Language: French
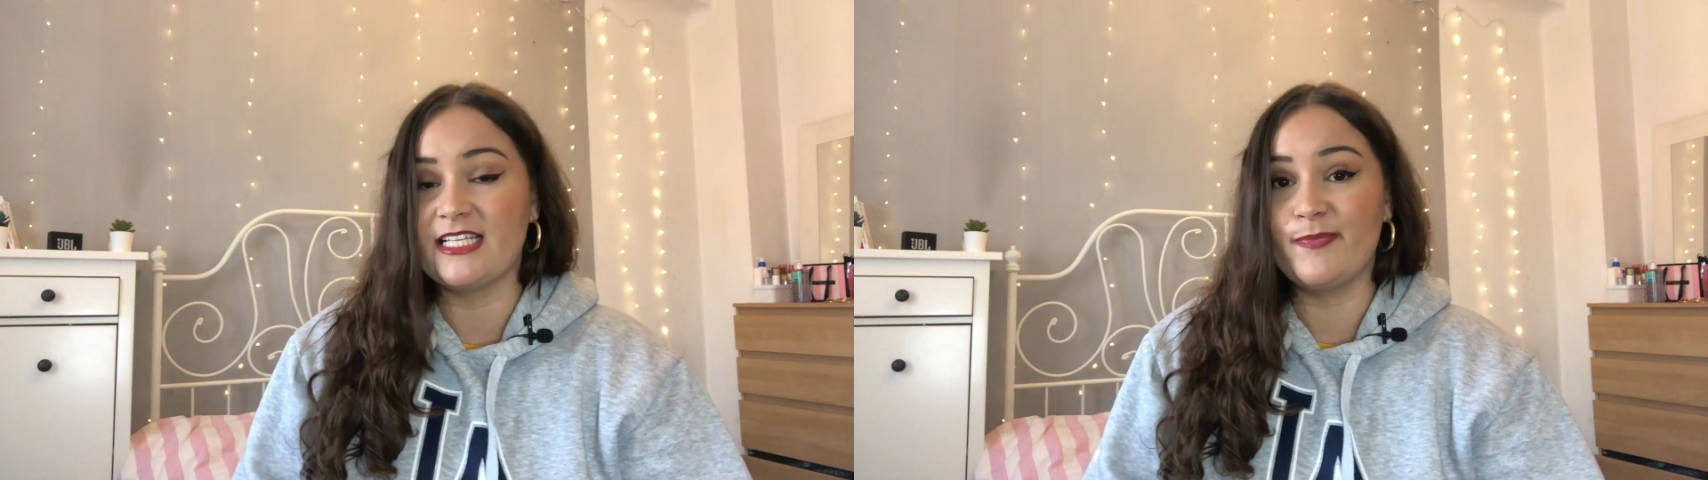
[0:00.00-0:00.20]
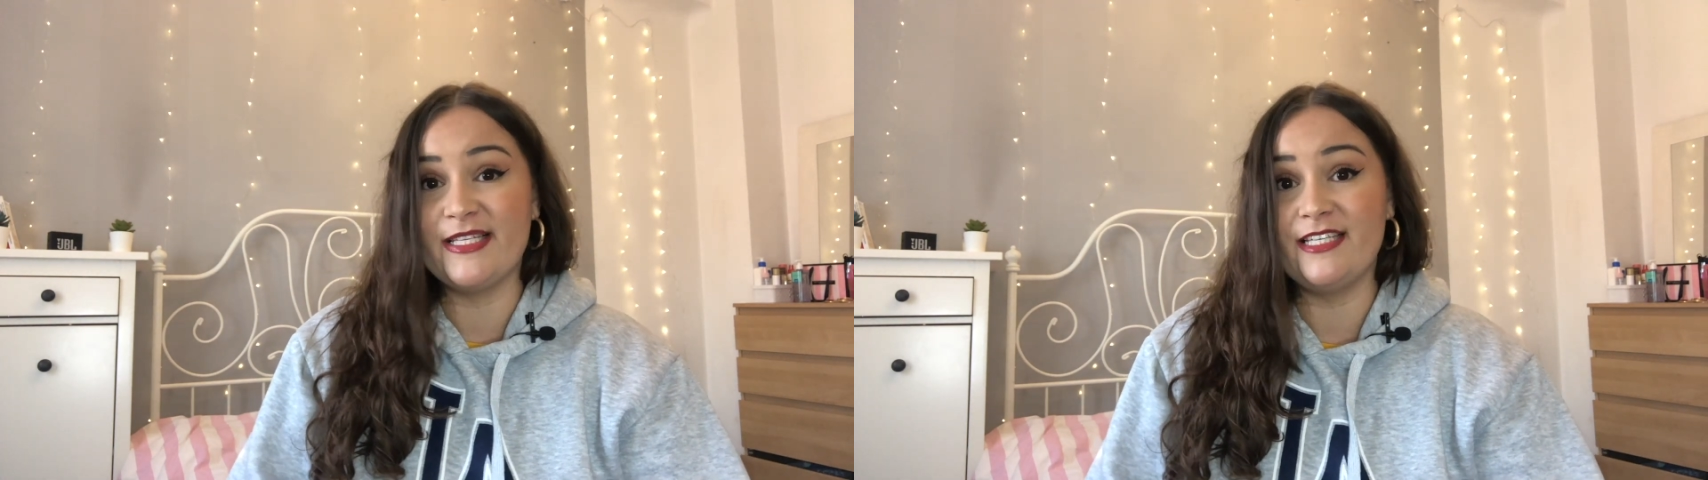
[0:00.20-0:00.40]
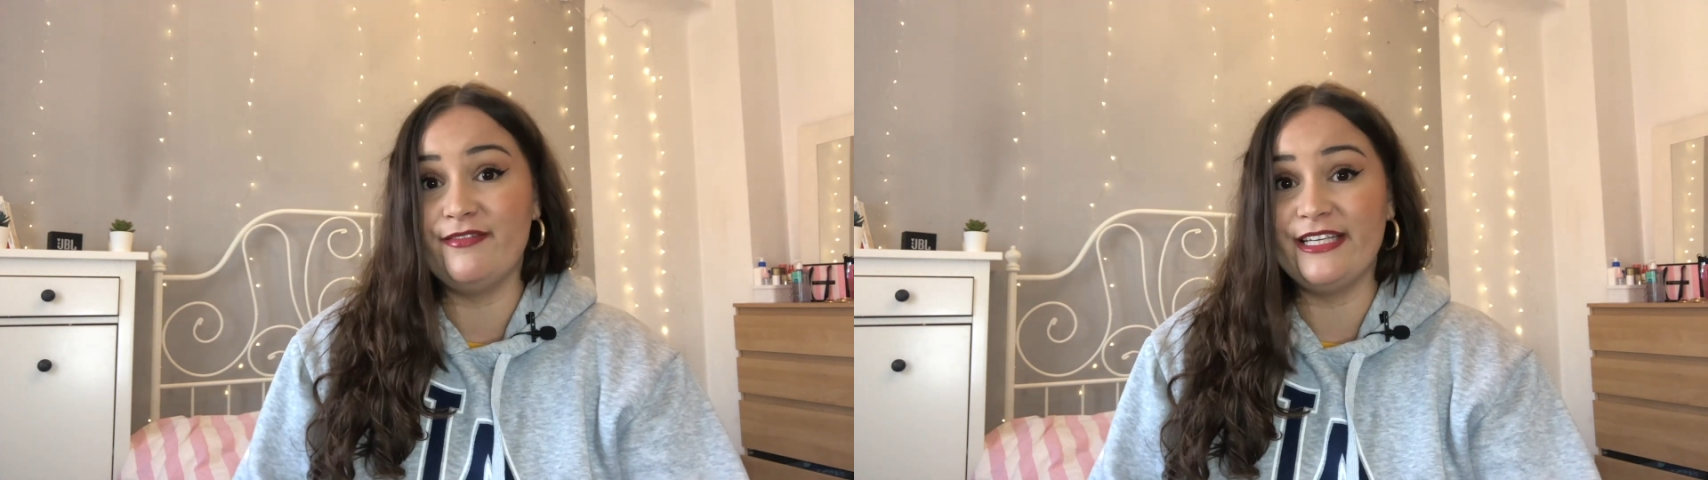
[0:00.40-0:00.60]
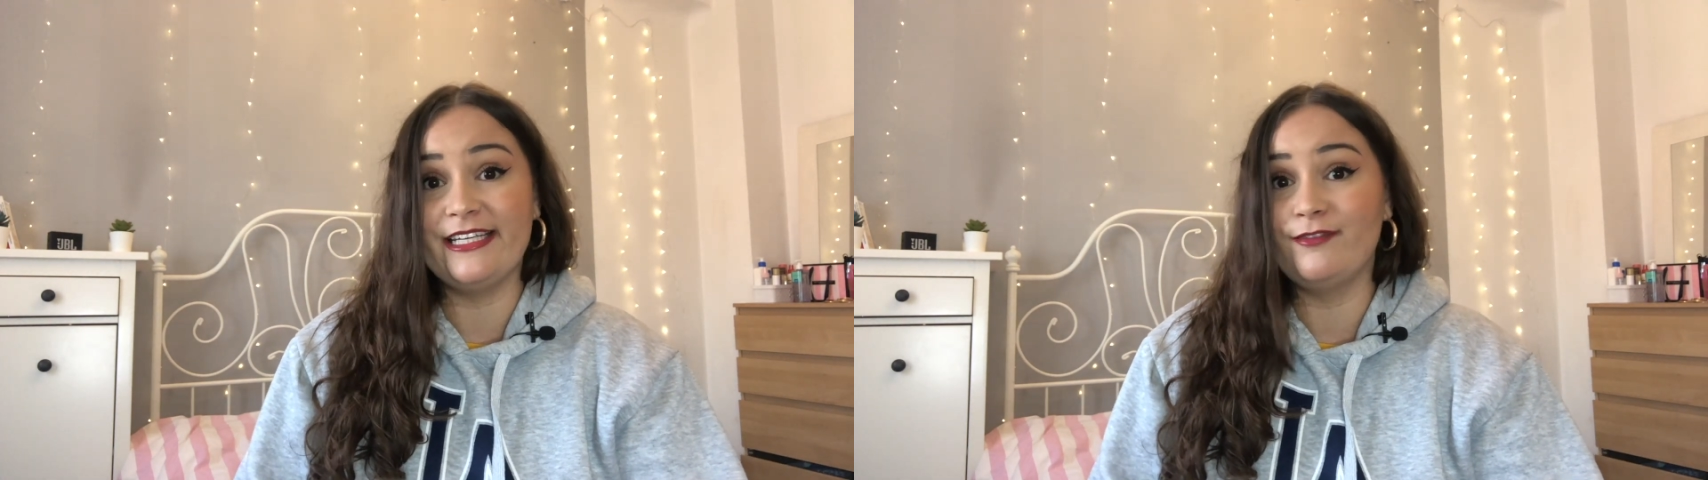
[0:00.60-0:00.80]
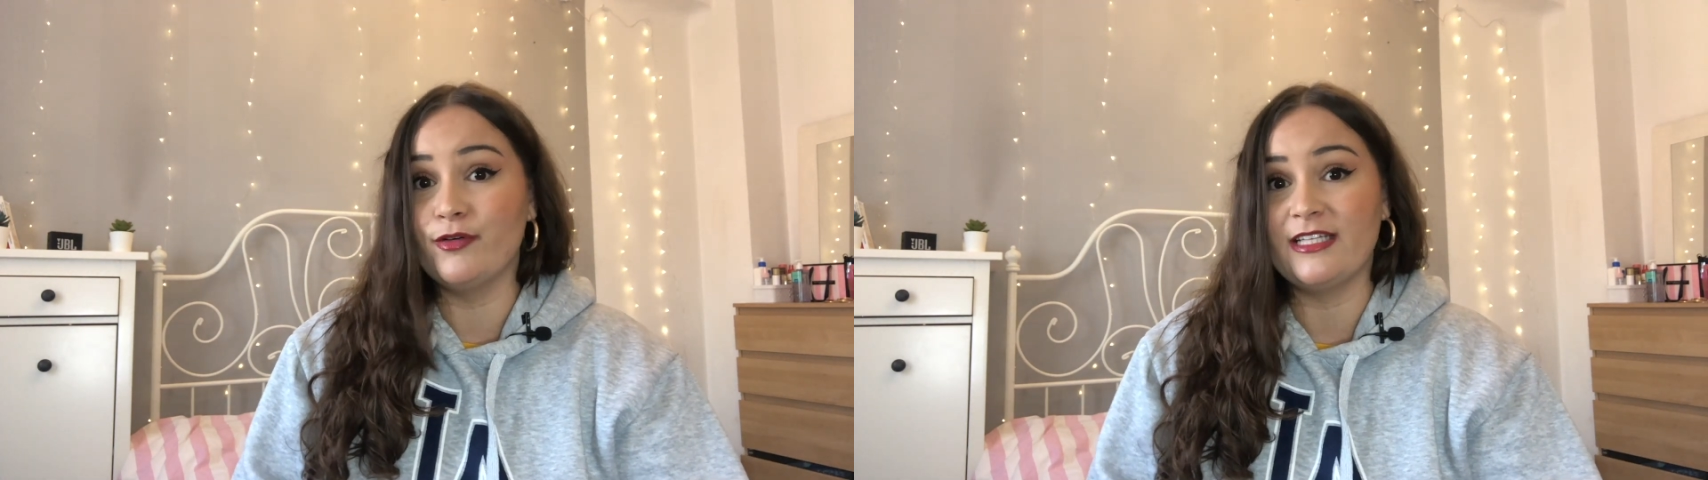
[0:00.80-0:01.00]
spécifique,
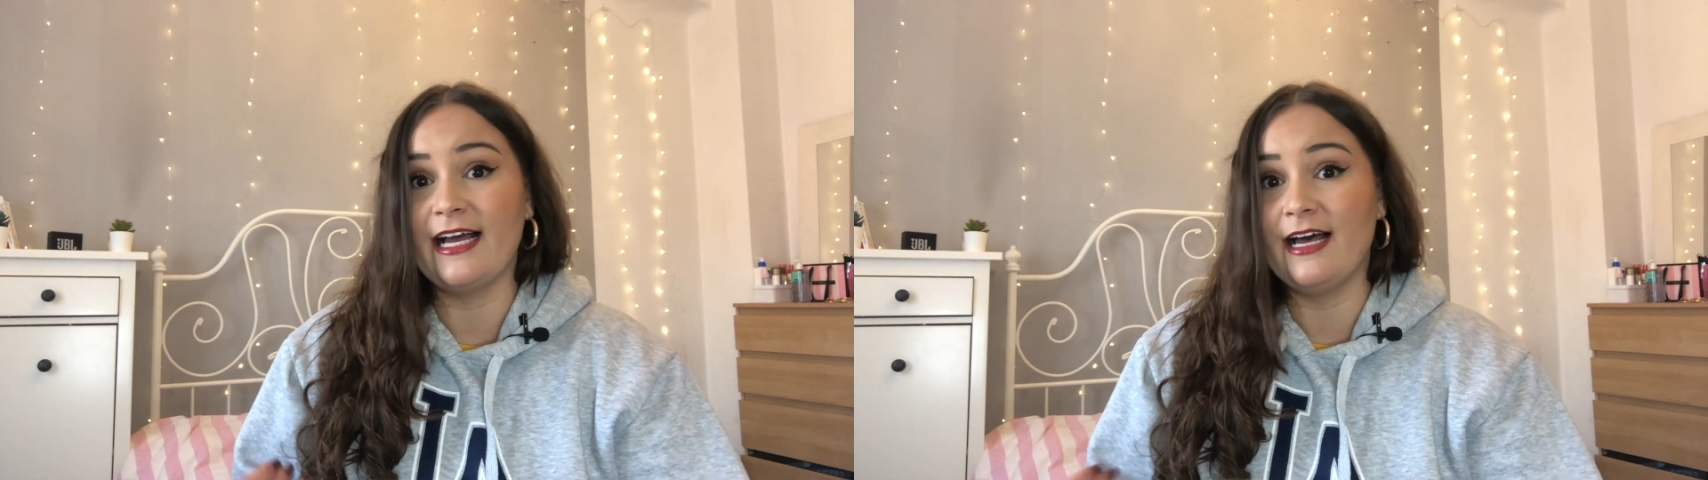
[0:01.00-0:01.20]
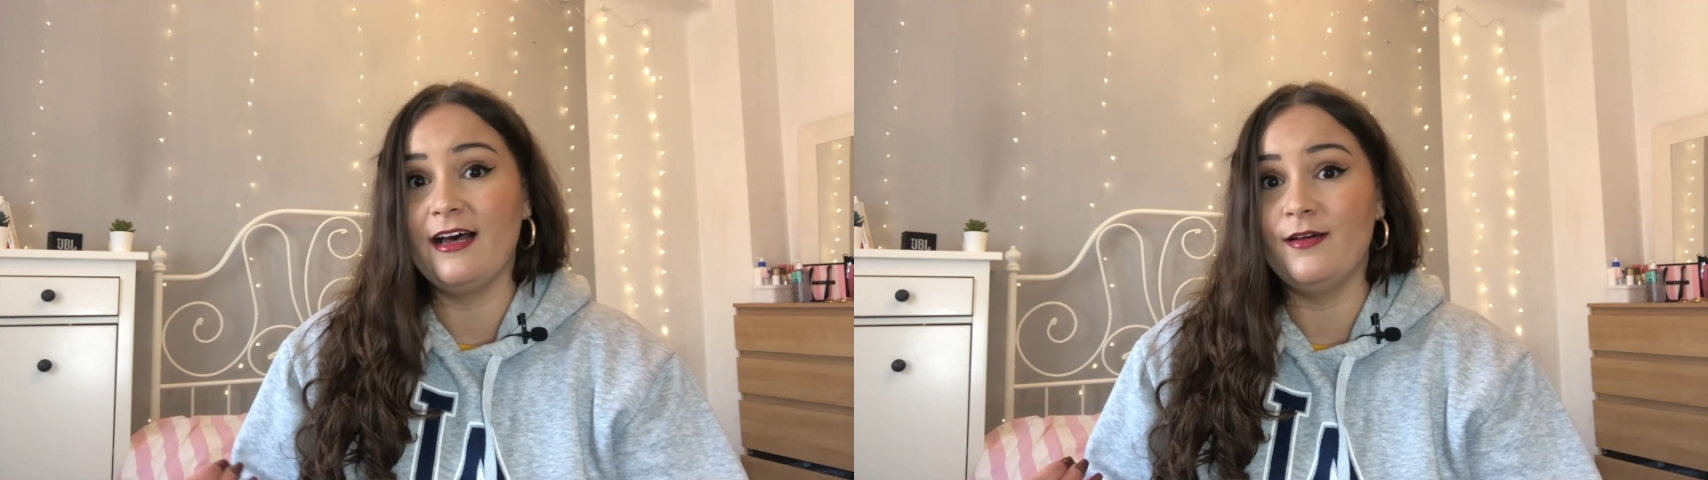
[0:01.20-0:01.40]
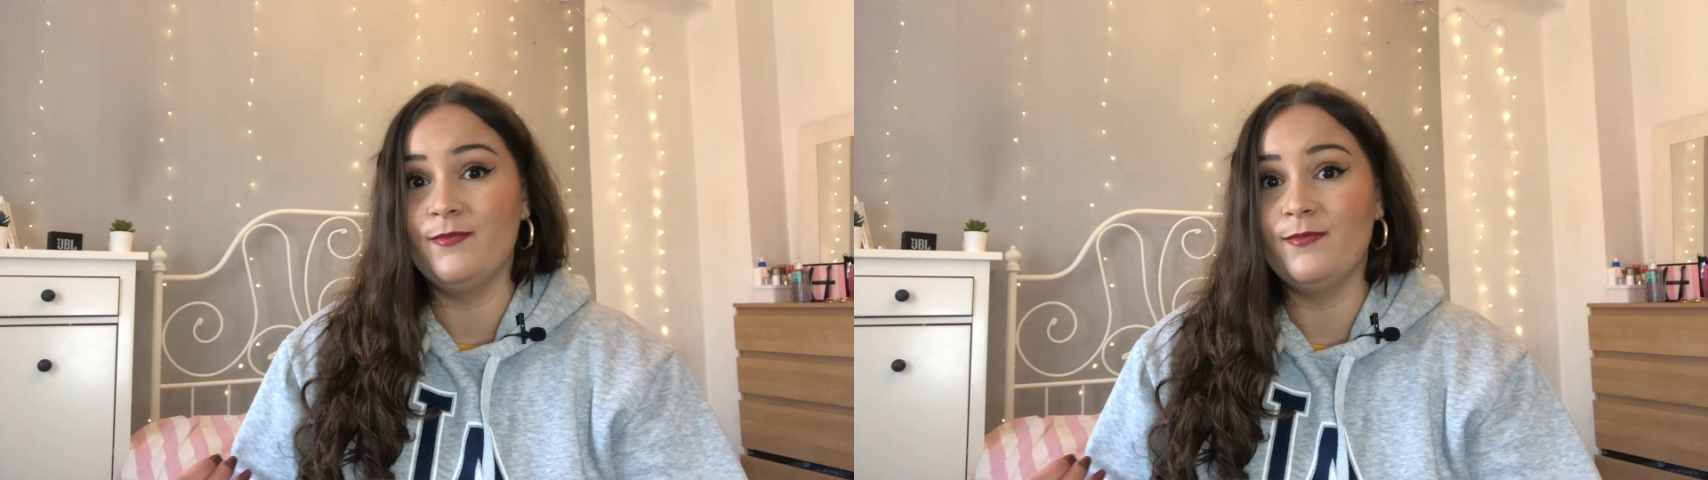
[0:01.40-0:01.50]
il faut ta,